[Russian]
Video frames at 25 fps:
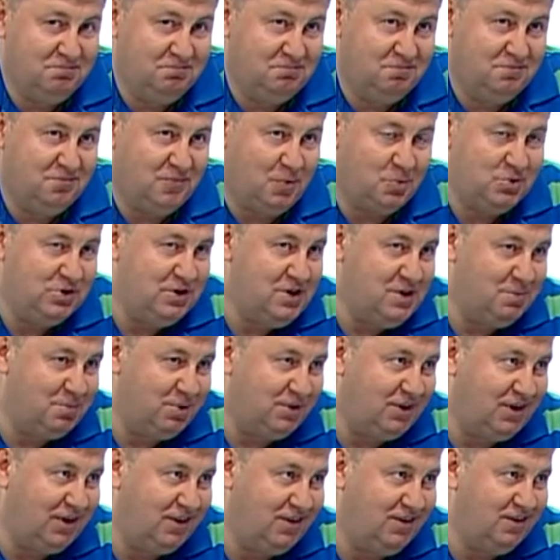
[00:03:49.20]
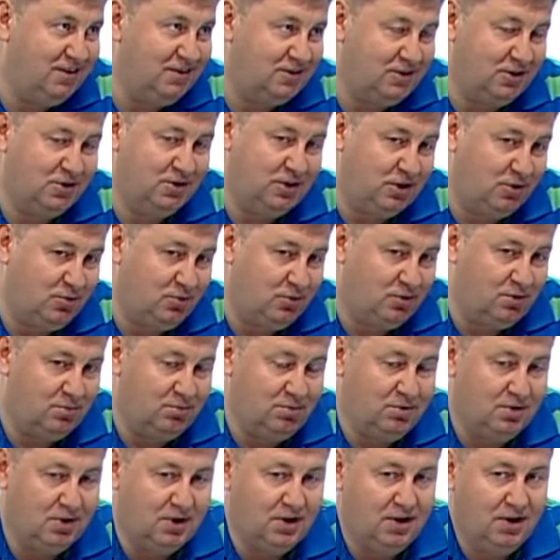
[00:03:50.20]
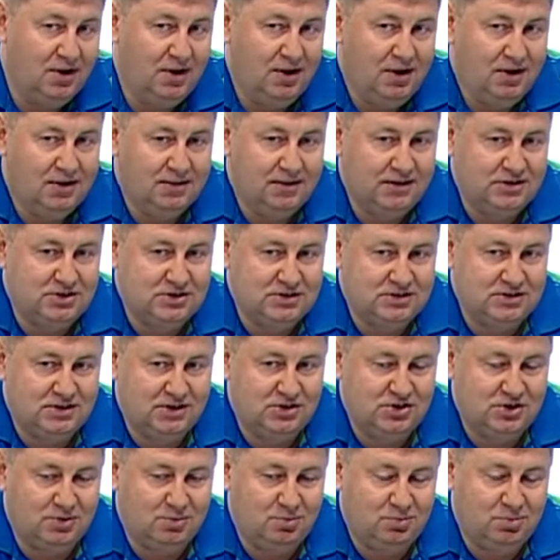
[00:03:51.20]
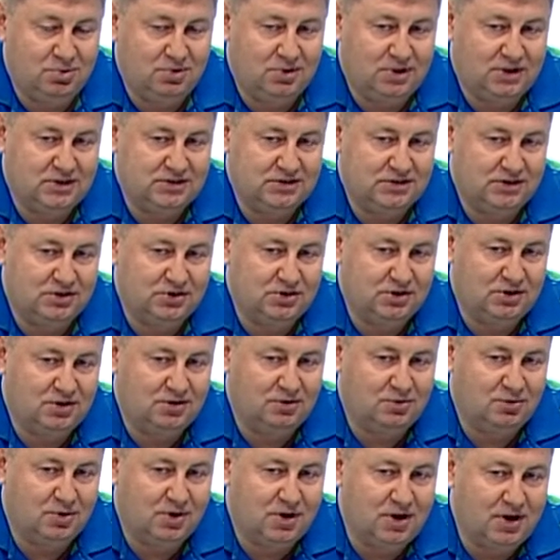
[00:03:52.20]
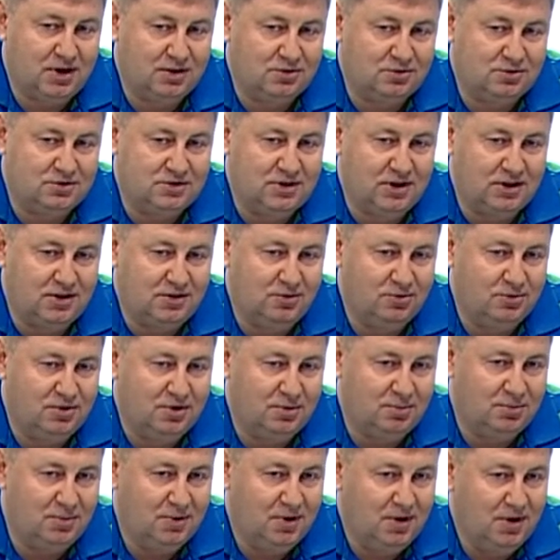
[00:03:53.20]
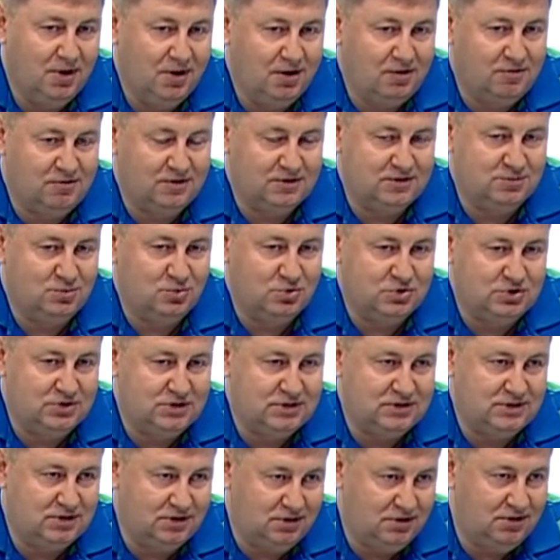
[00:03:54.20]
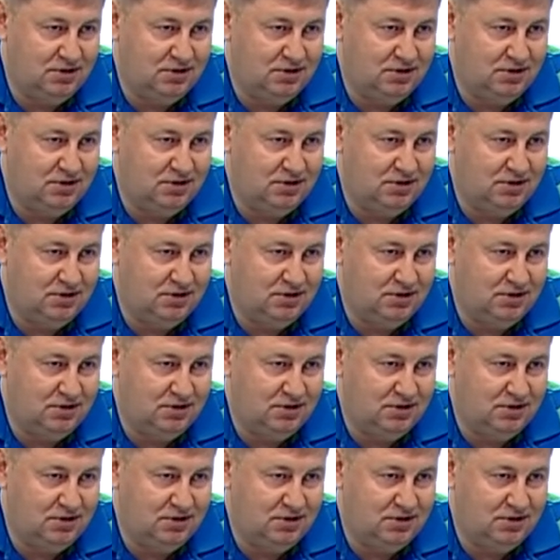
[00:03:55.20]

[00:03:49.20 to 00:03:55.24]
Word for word: вообще не подходил, и такое было. Наша задача была совершенно другая, то есть дать людям возможность,